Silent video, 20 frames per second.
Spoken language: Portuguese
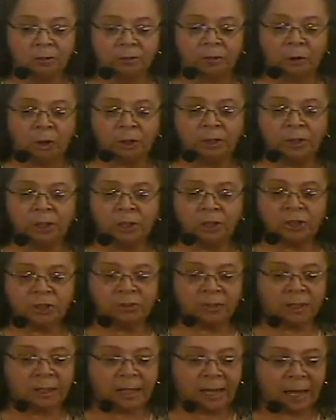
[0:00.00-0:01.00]
foram
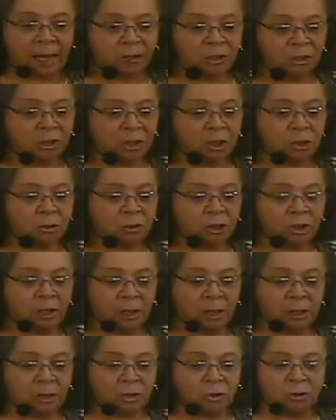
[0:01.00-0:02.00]
identificados nas
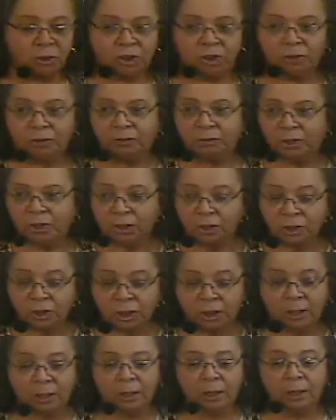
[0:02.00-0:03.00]
constelações de
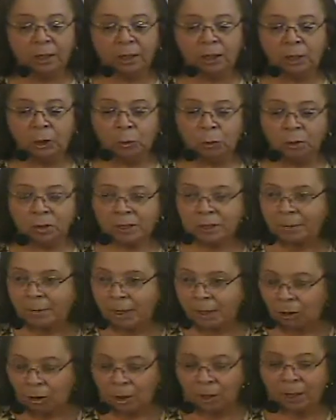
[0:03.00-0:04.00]
Virgem e Ursa
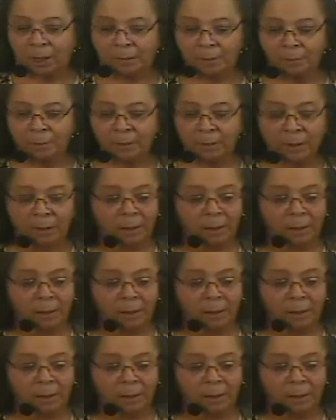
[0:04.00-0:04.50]
Maior.